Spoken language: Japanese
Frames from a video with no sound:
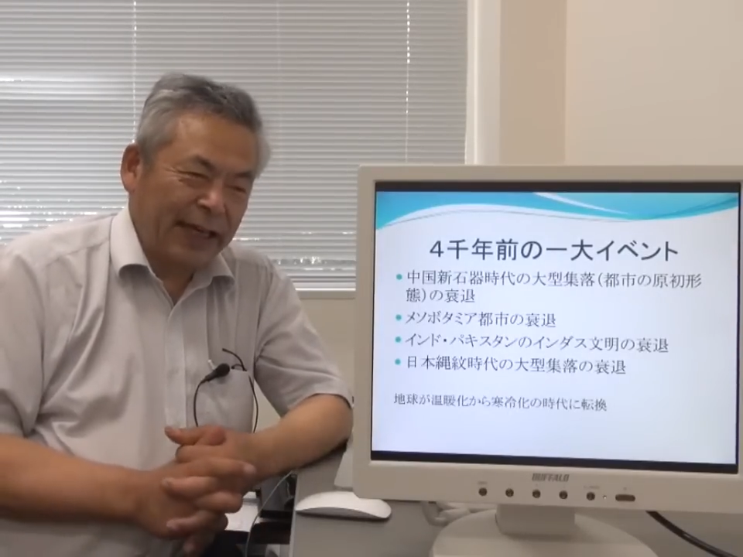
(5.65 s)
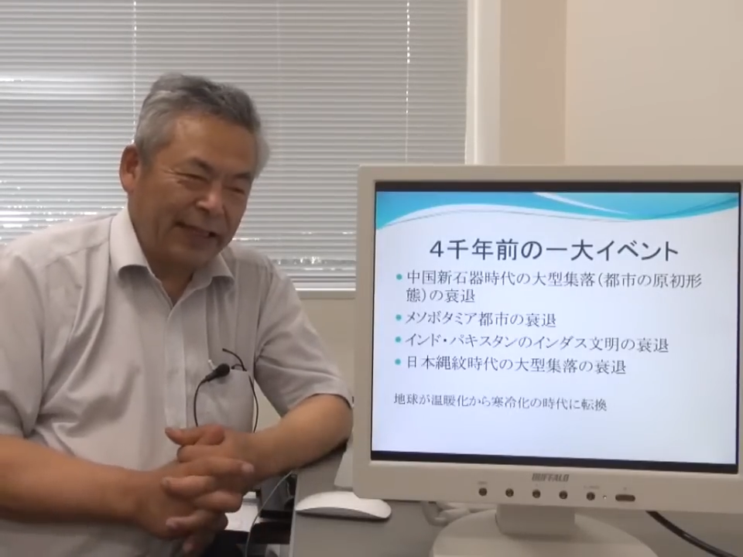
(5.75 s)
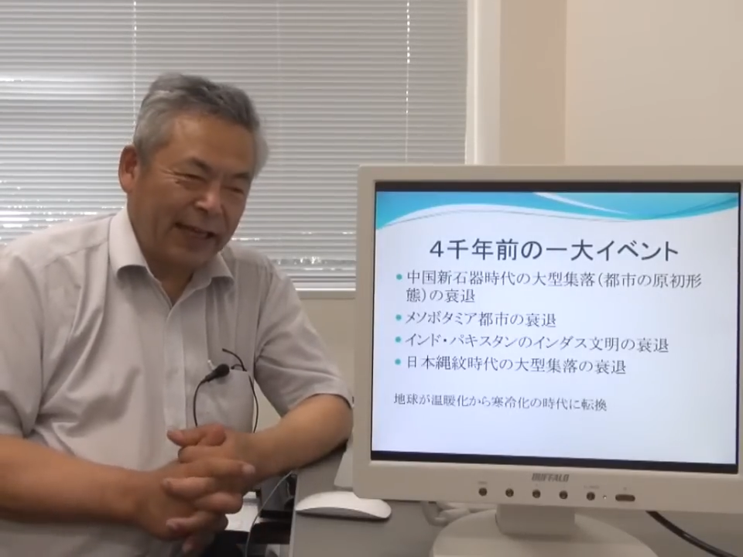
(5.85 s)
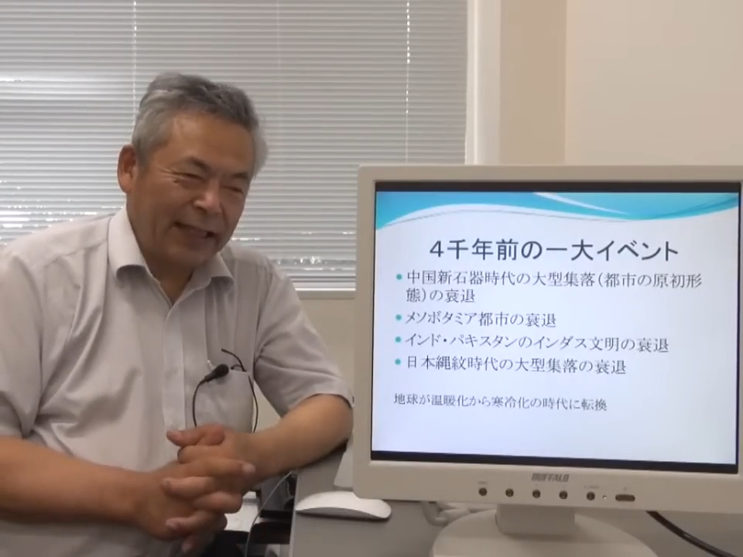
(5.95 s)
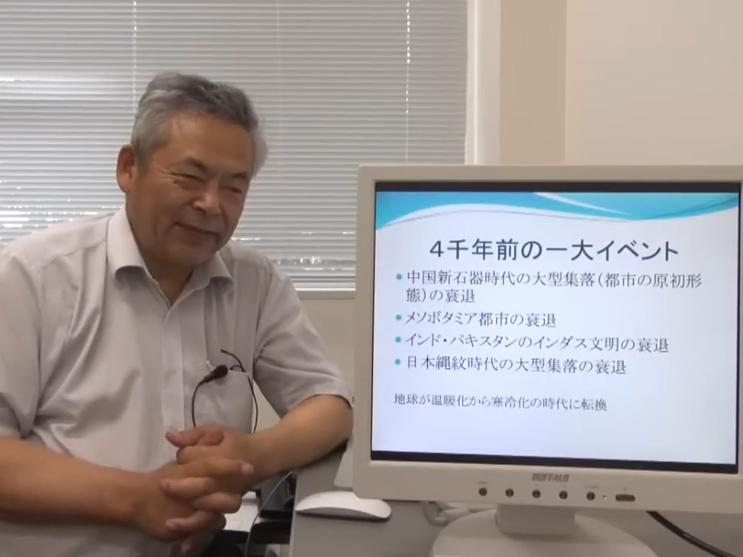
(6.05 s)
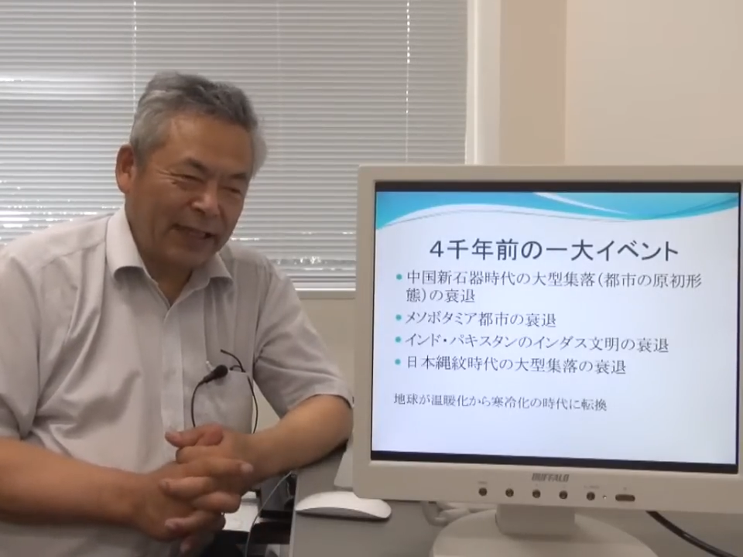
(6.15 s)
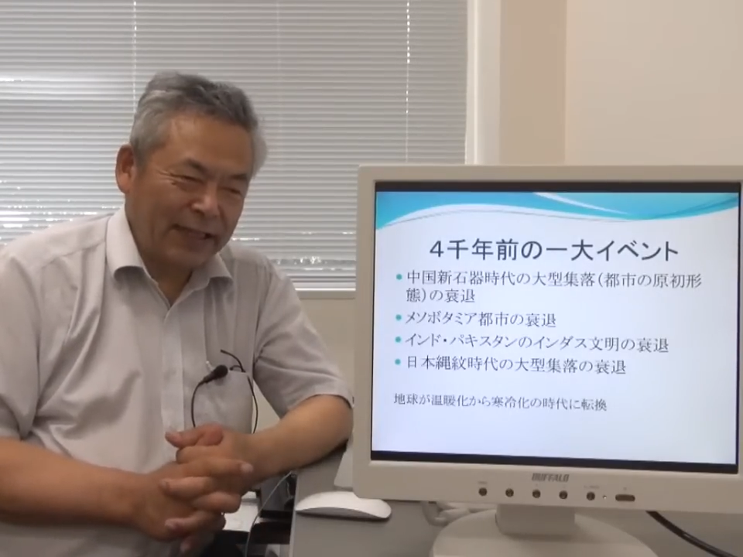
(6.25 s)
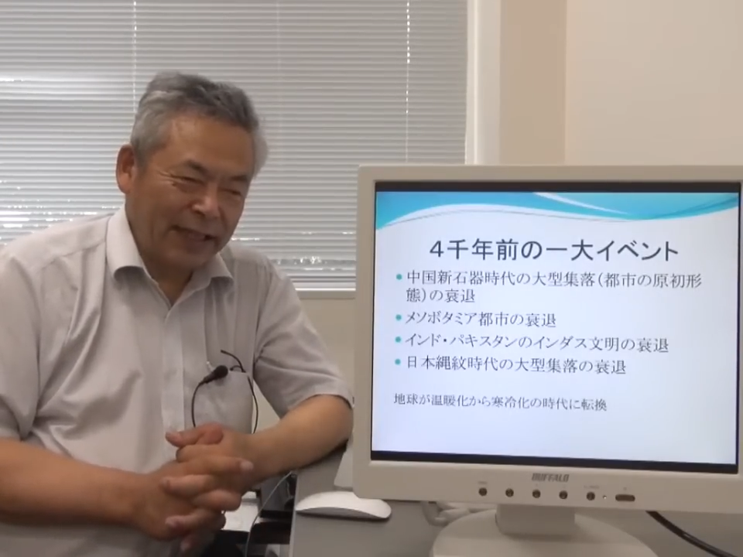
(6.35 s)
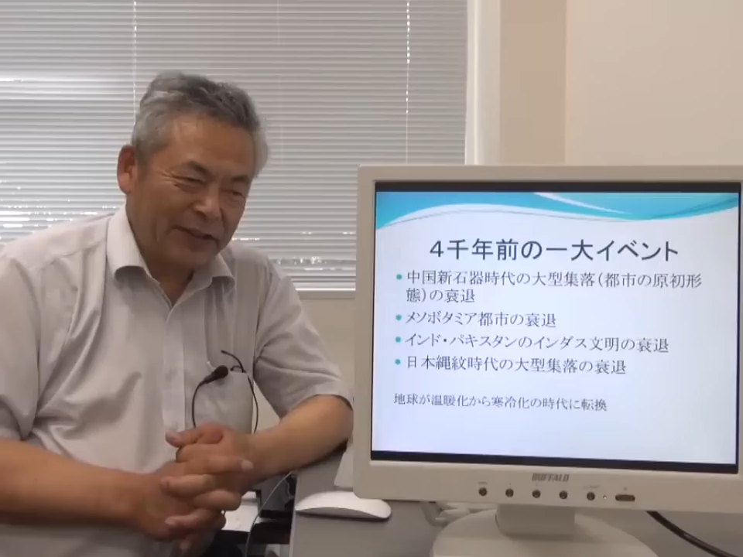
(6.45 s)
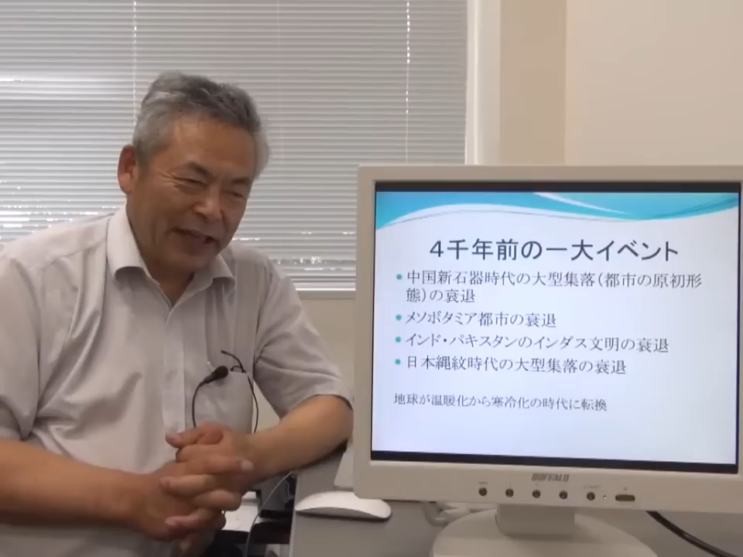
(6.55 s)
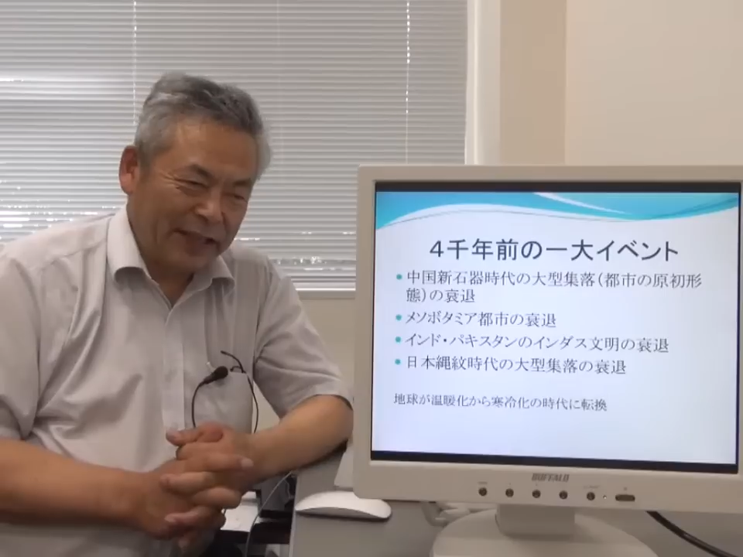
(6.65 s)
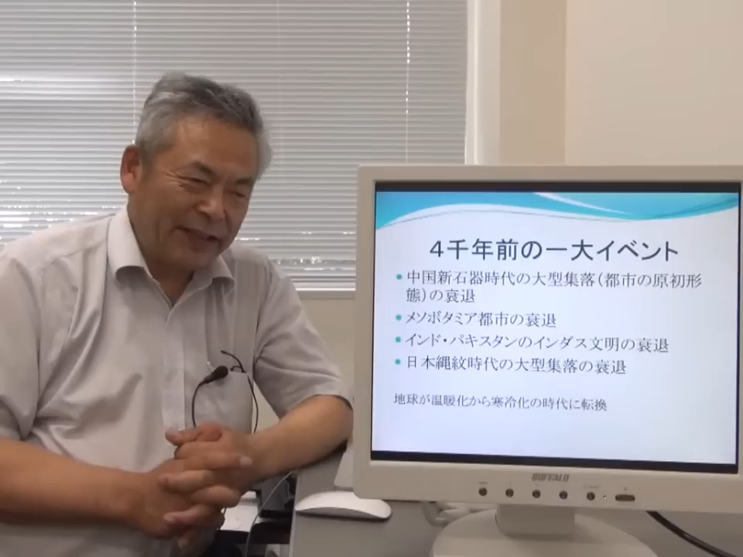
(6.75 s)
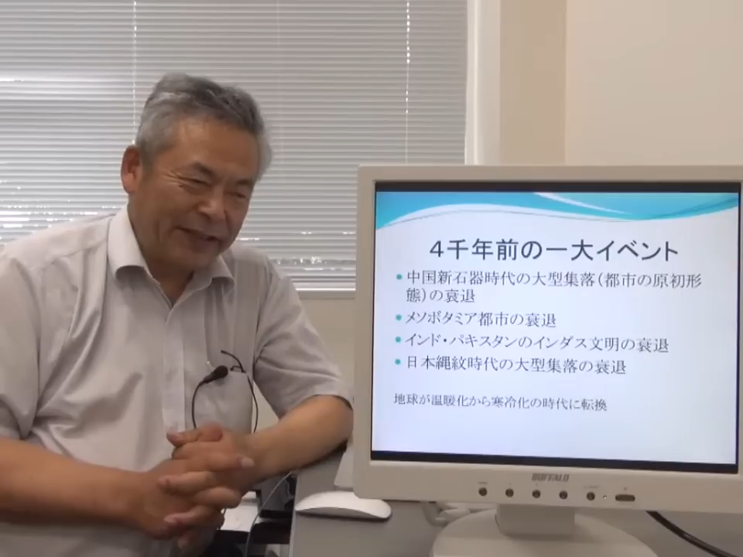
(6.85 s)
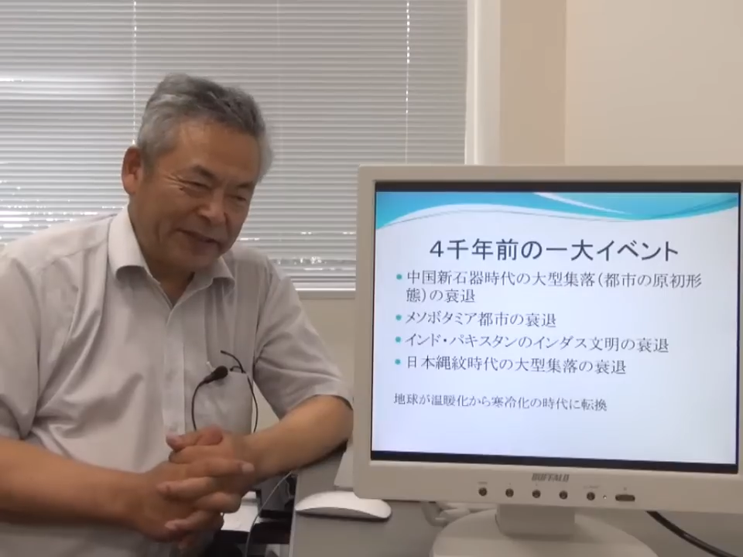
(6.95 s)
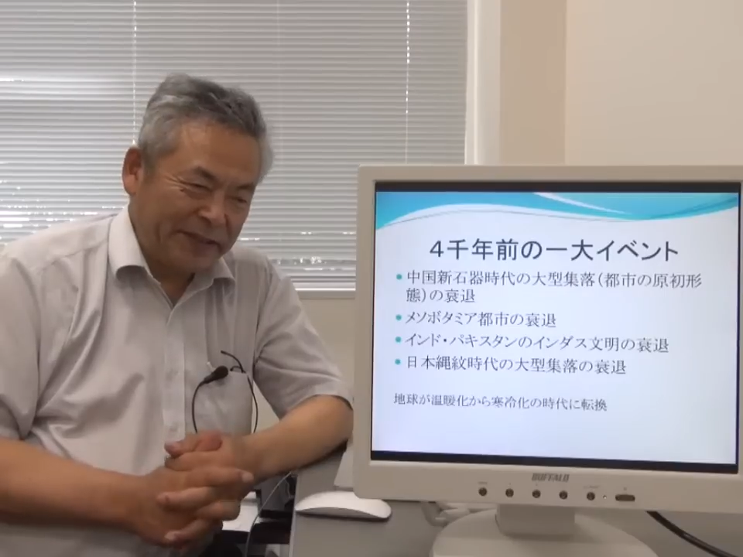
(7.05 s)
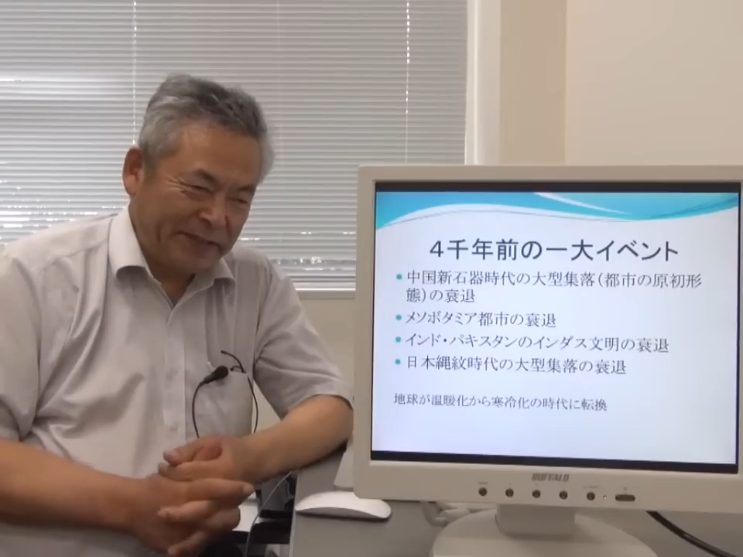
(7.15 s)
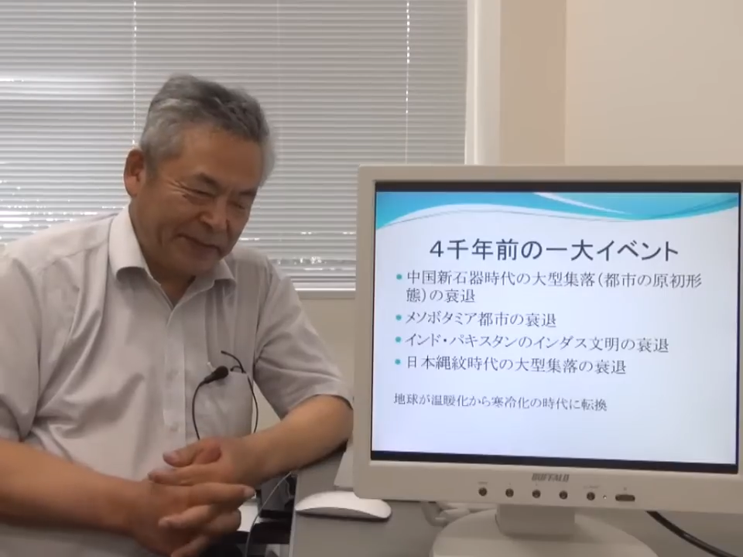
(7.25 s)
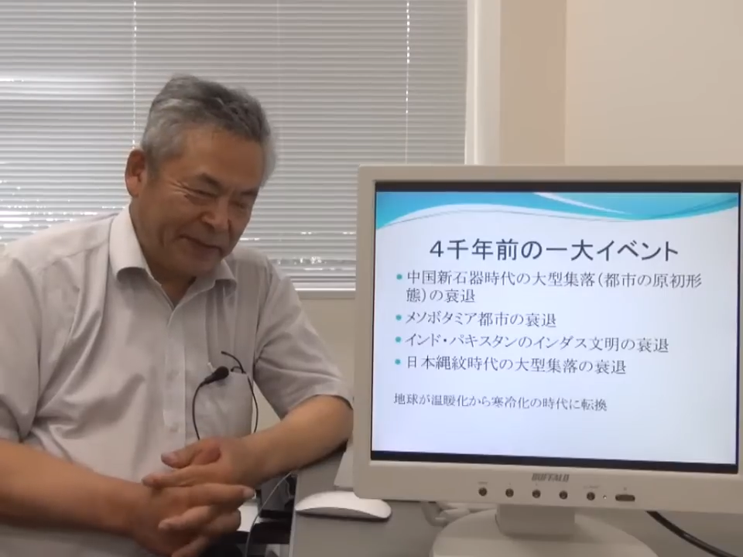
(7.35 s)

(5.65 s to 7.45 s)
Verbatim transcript: いつ始まったのかという